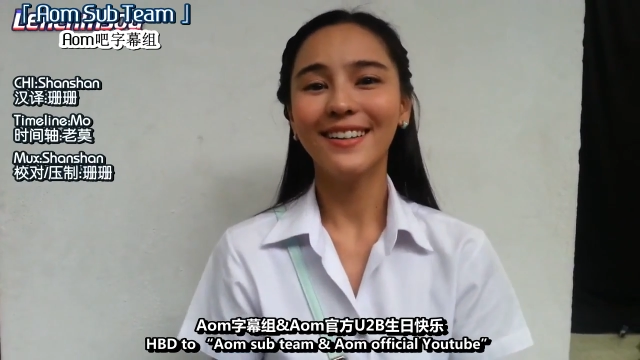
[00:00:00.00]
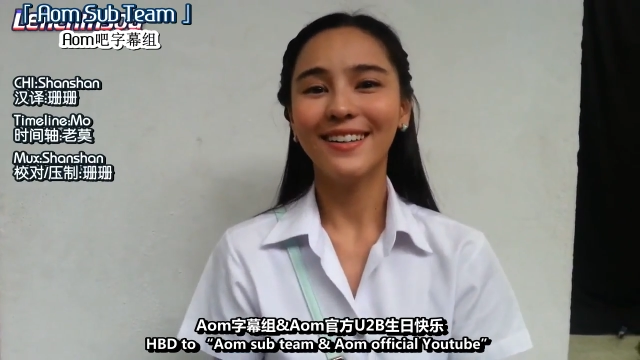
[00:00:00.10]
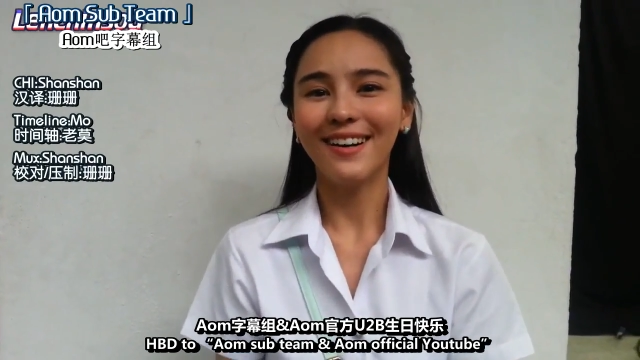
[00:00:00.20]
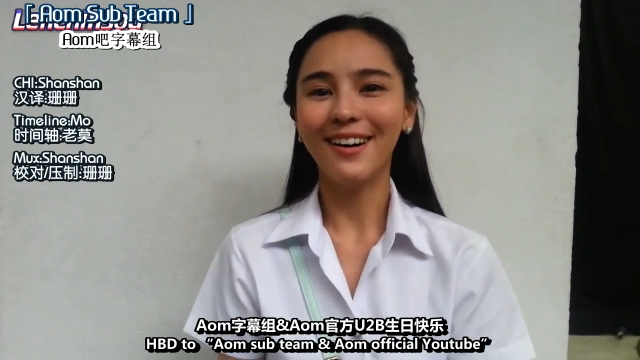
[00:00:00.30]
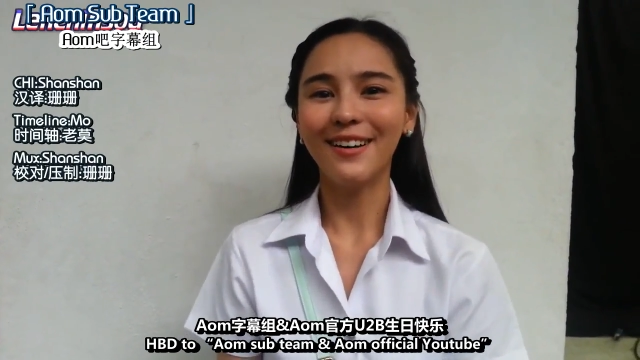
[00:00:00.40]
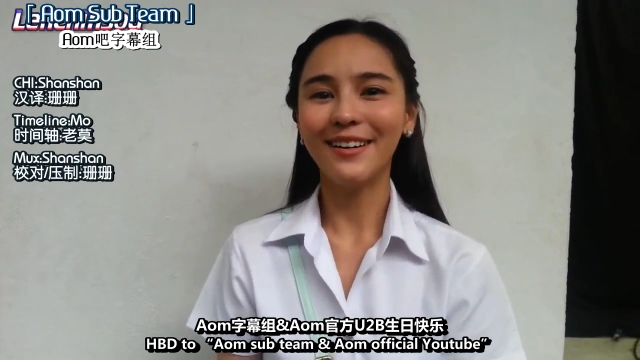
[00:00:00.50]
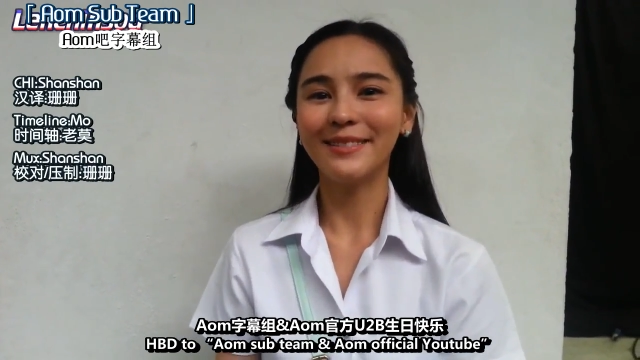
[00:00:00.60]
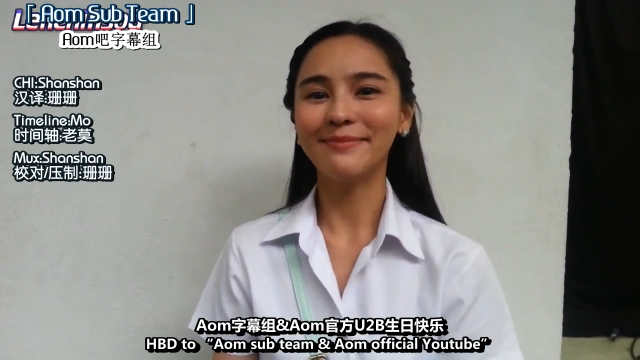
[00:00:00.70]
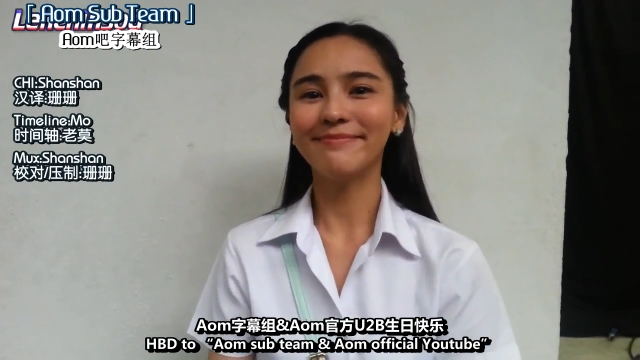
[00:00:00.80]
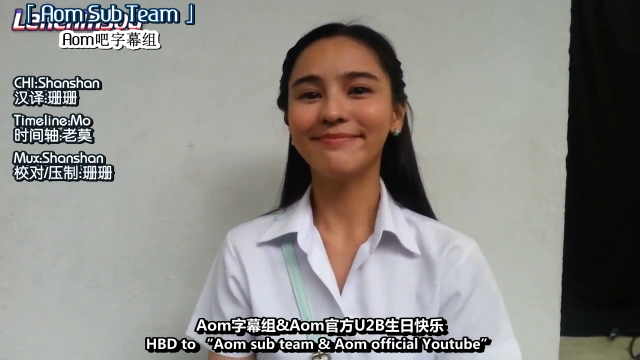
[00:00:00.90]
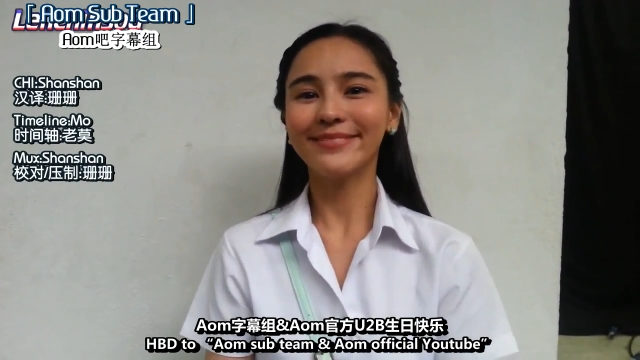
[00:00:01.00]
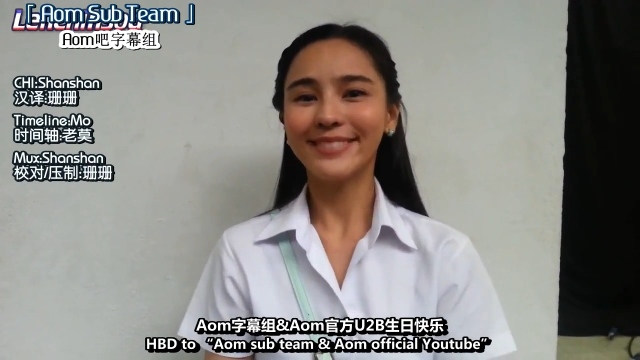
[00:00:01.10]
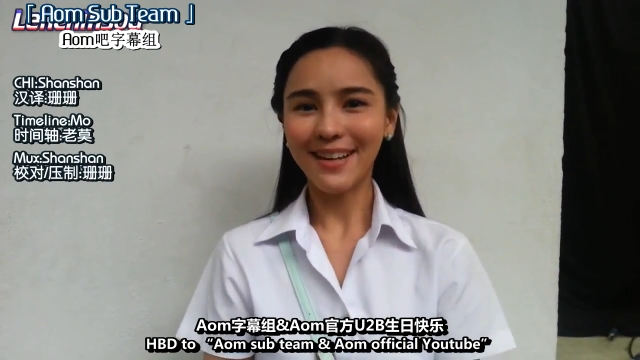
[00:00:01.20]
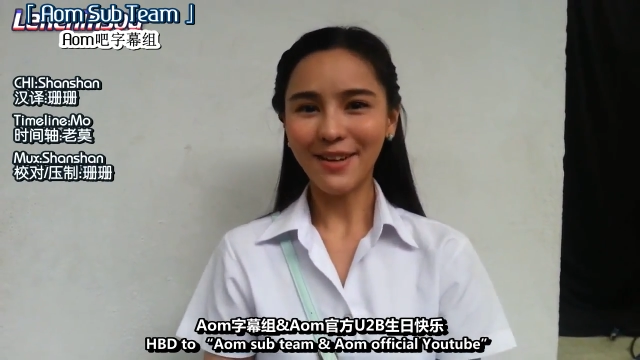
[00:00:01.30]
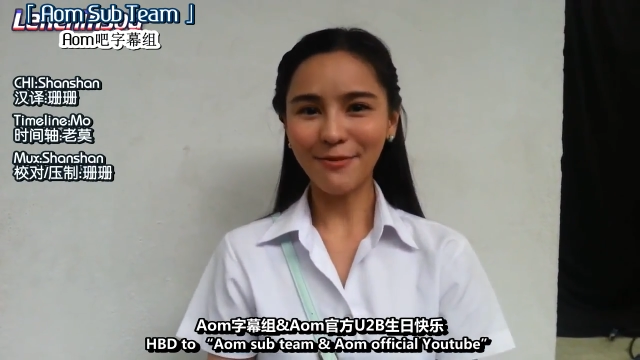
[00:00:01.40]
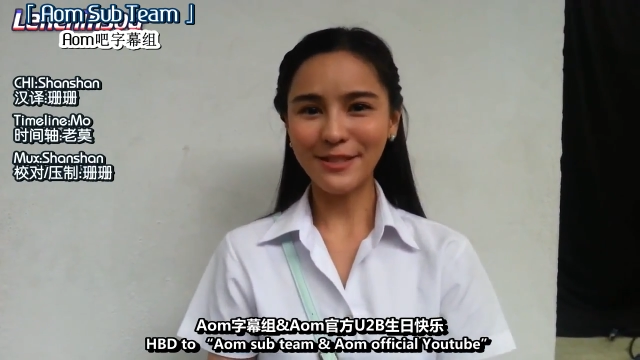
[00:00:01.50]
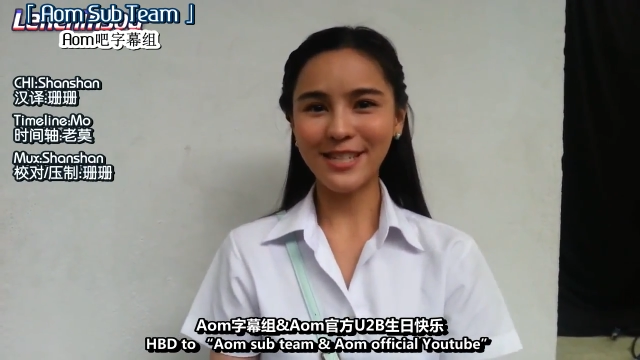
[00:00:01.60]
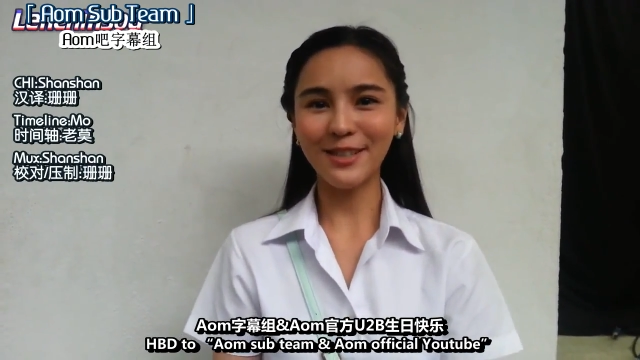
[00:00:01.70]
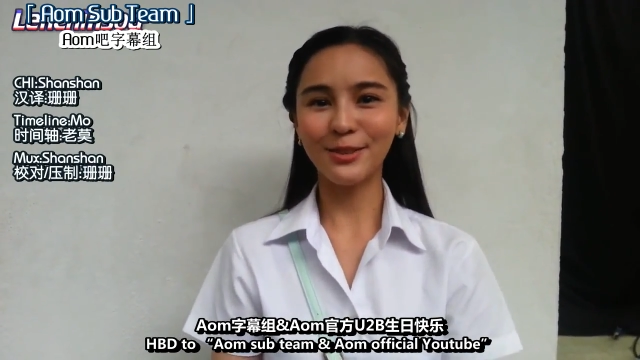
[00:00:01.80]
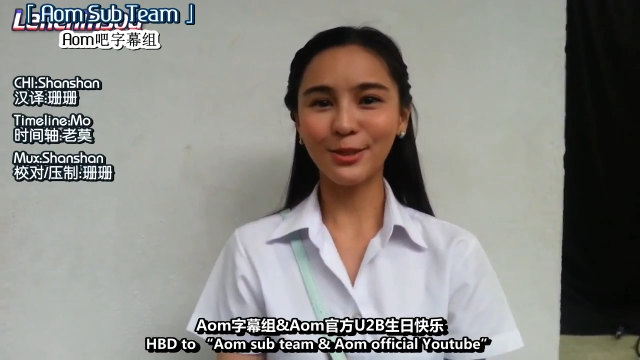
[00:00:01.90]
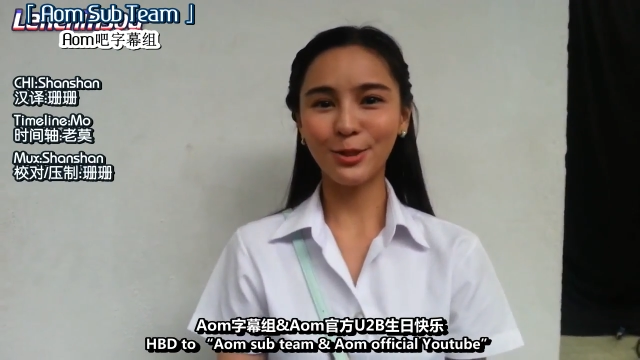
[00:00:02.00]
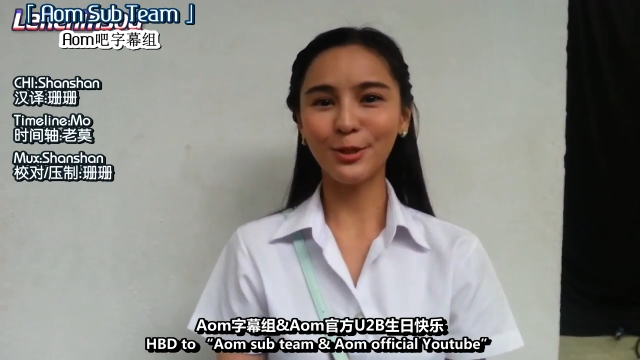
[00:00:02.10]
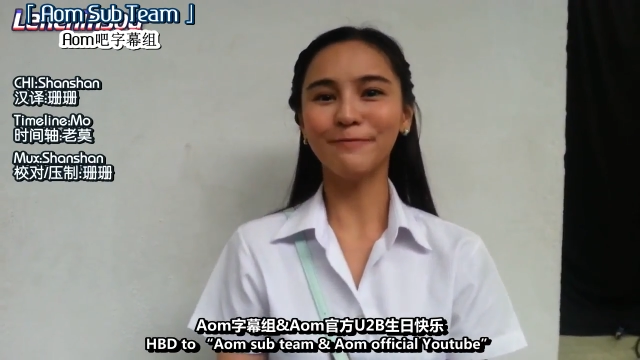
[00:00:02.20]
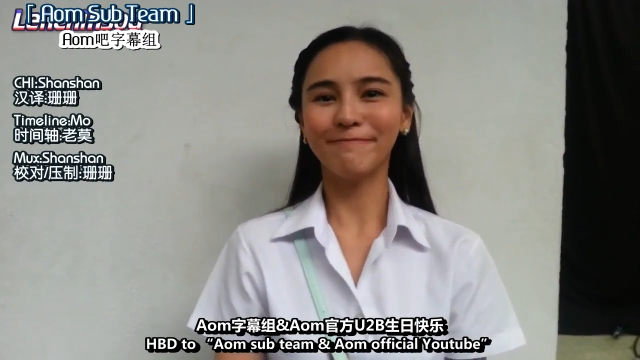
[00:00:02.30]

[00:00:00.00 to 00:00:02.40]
ออม Official YouTube